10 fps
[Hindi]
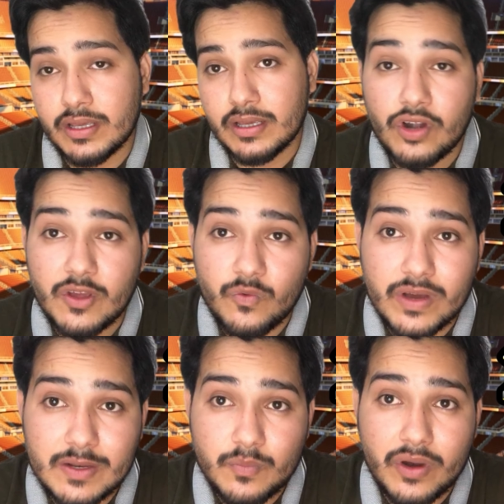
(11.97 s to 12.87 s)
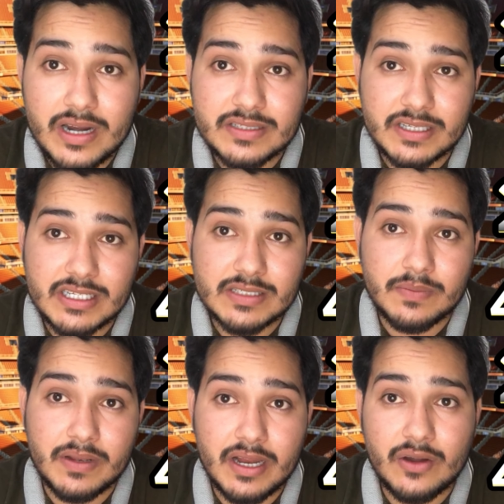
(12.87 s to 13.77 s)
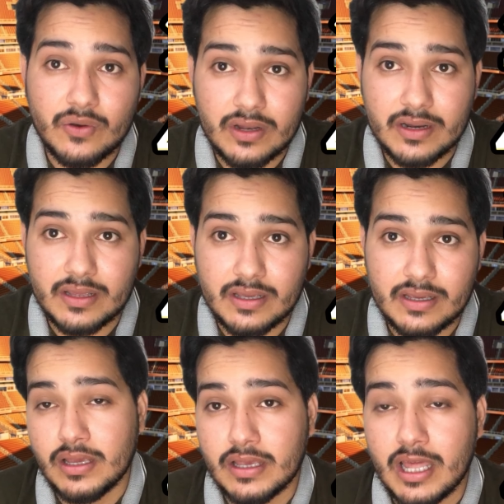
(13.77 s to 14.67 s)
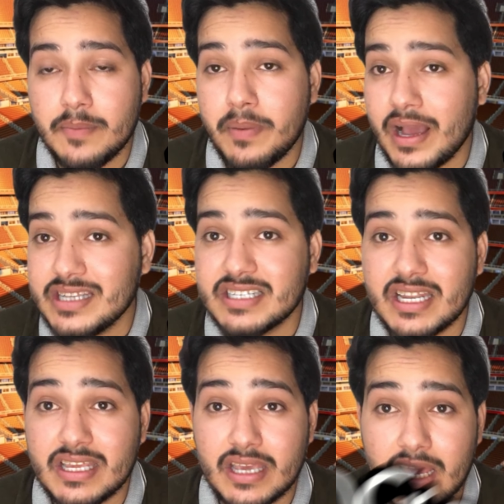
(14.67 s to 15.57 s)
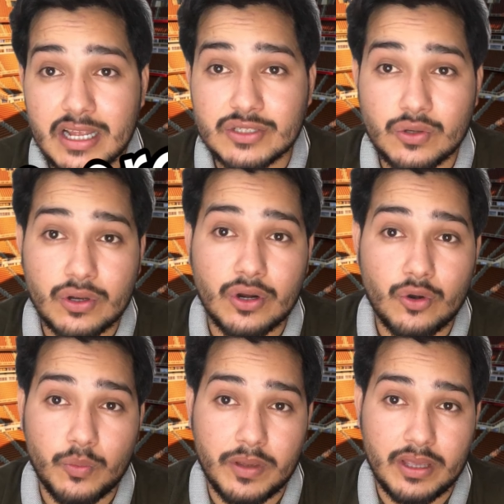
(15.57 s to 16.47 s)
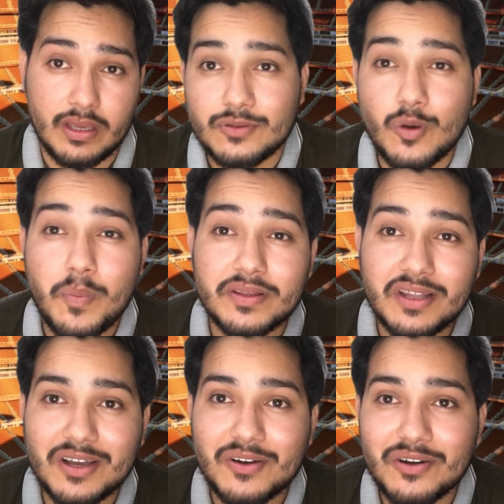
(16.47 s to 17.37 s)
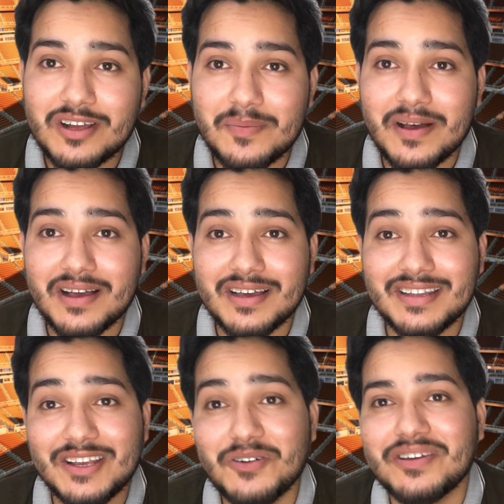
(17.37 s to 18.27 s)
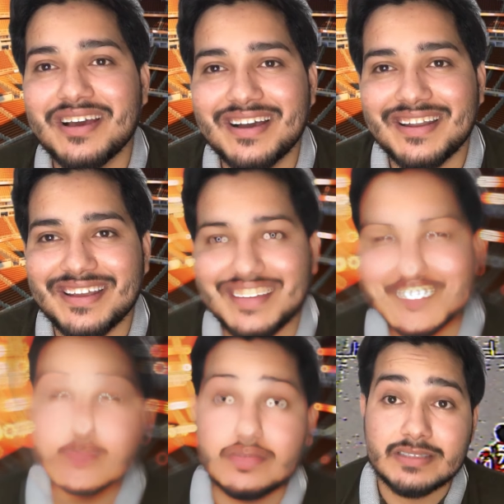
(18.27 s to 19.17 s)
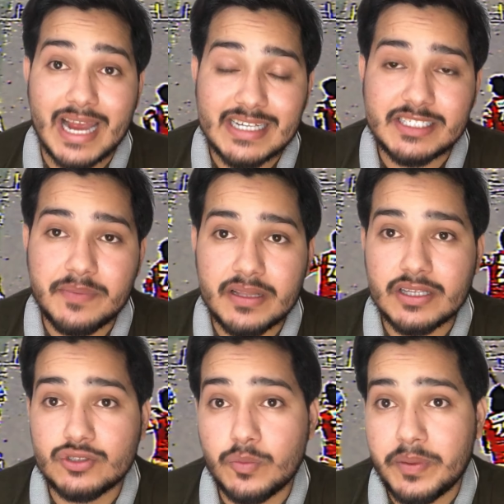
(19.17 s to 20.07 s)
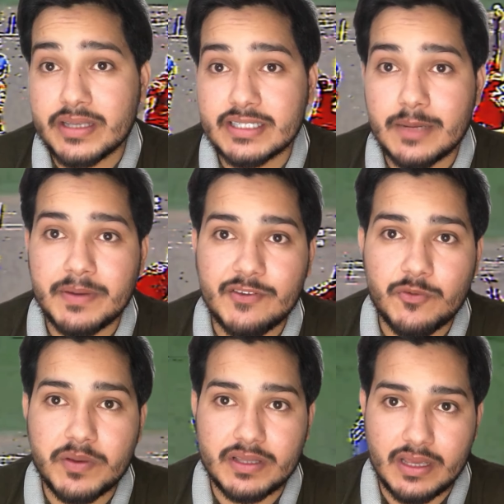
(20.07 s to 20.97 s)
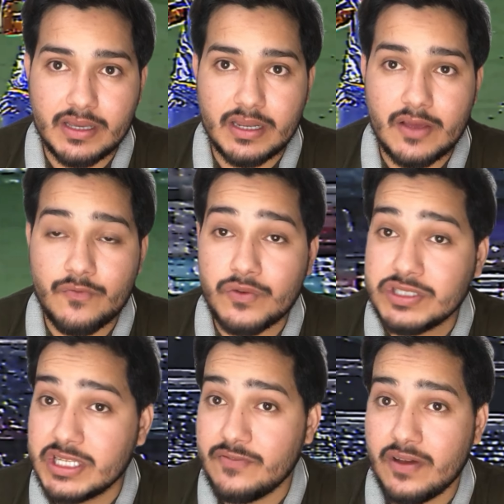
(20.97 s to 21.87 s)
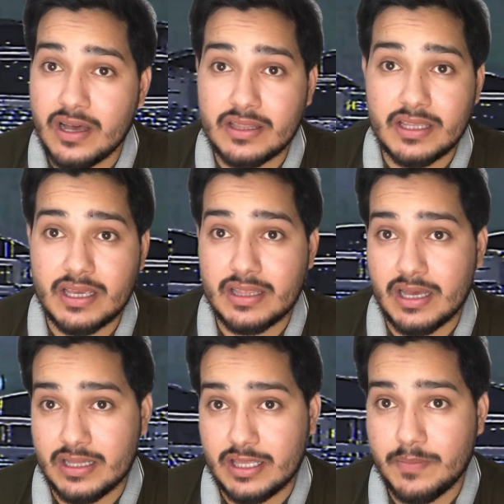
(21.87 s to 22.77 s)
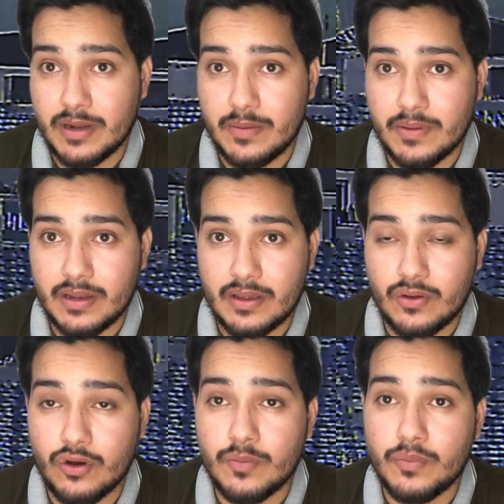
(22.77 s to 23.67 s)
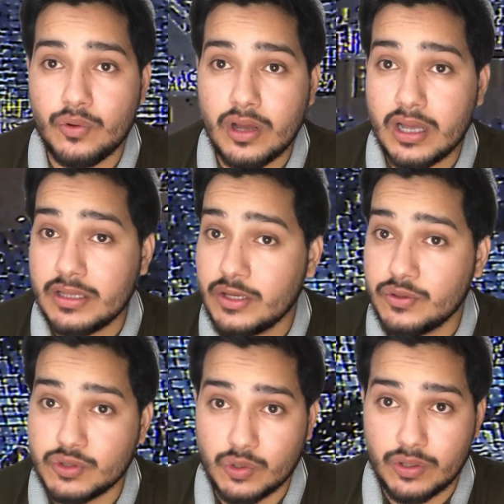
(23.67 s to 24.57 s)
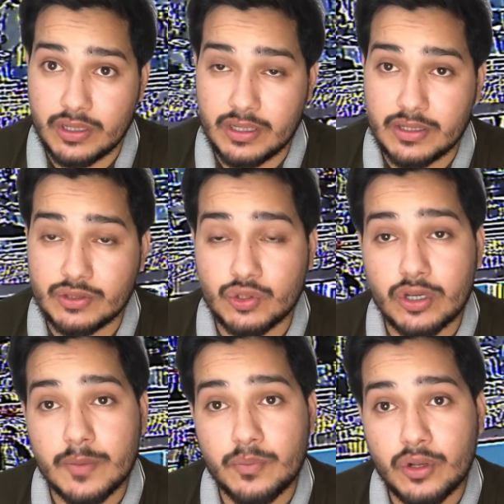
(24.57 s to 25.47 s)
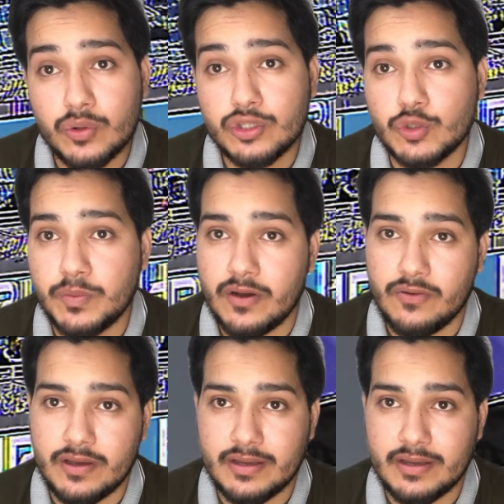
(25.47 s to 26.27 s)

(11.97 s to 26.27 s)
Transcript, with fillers: थी 41.6 मिलियन डॉलर की यानी पाकिस्तानी 1100 करोड़ रुपए की तो 15 करोड़ कमाकर ये लोग क्या करेंगे जाहिर सी बात है जो एल हम टीवी पे देख रहे हैं वो सिर्फ हाथी के दांत के बराबर है और पूरा हाथी कुछ और है जो कि बिल्कुल छुपा हुआ